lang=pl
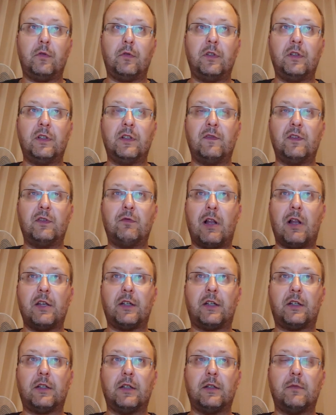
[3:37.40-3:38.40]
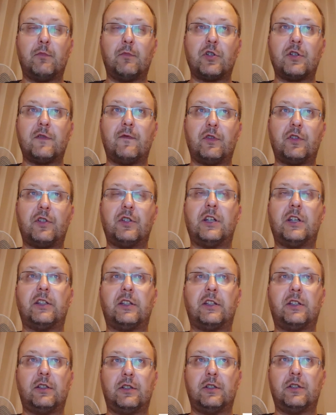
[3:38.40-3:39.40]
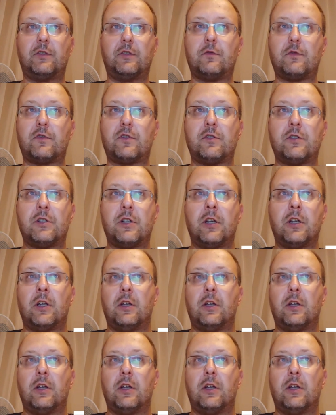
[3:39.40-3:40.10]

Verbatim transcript: indywidualnych możliwości danych drużyn.